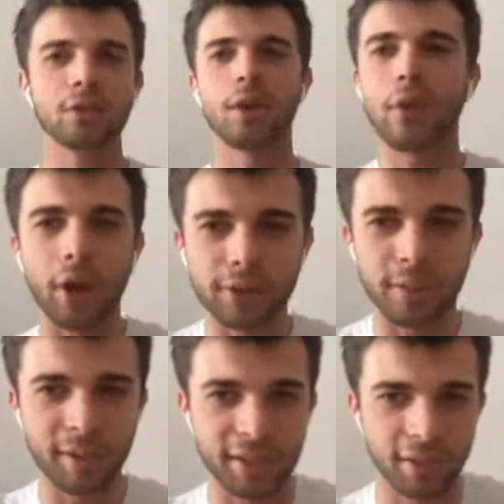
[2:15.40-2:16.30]
non è una
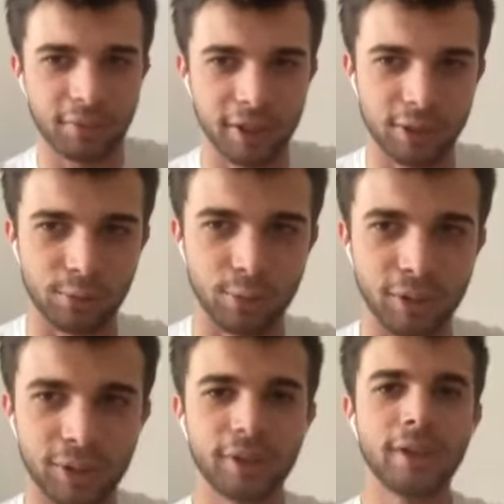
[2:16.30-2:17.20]
cosa partita fin da
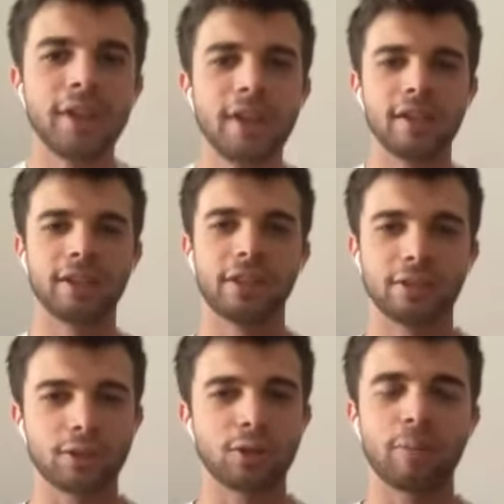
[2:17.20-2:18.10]
subito, nel
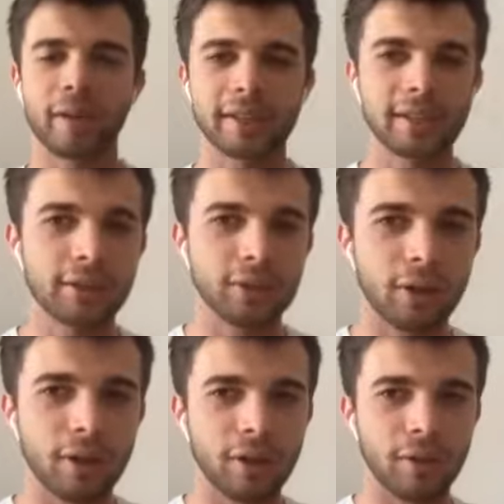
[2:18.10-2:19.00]
senso sono
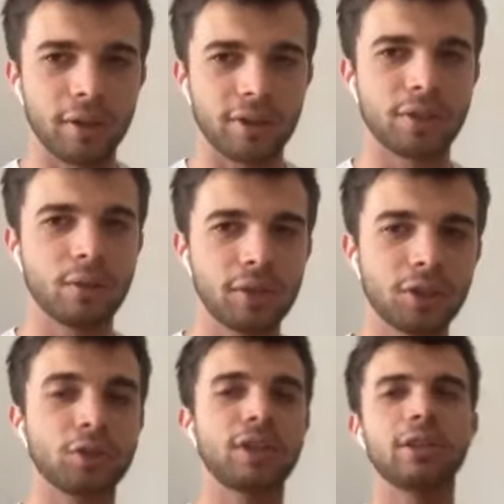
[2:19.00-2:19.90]
partito facendo
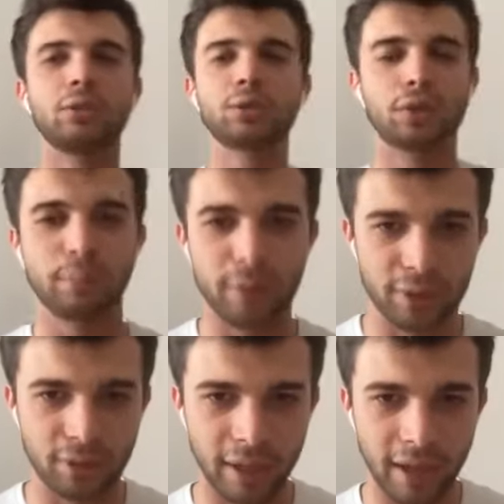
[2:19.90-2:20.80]
video del tutto
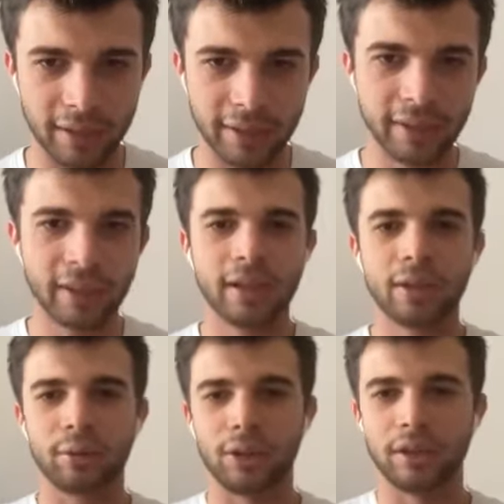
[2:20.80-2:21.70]
impersonali,
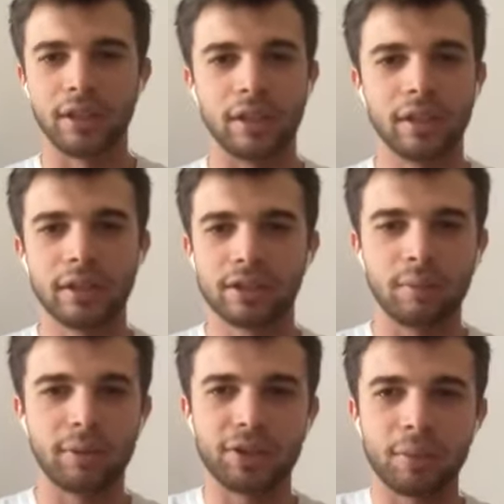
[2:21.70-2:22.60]
quindi
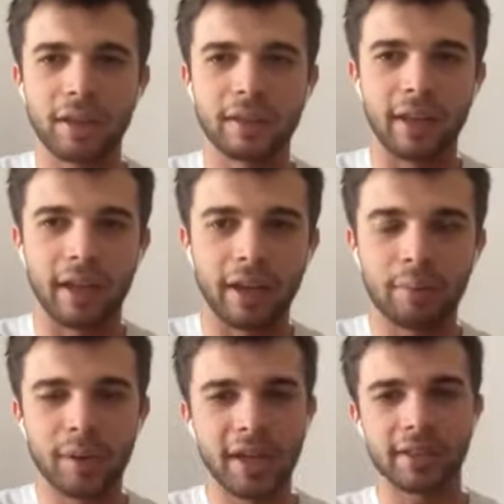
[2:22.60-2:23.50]
semplicemente
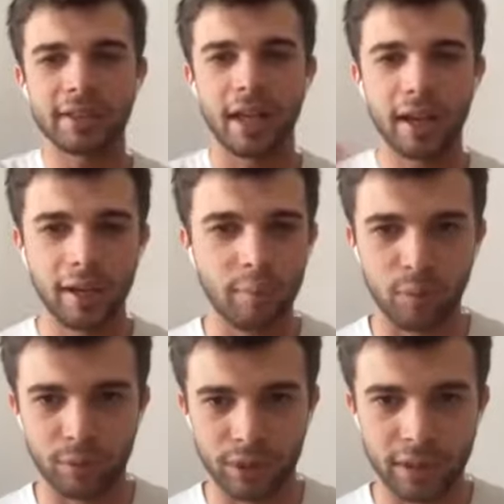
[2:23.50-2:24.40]
ripresa e
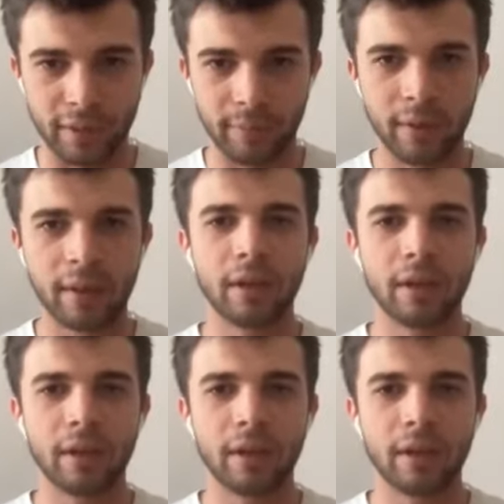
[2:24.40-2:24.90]
musica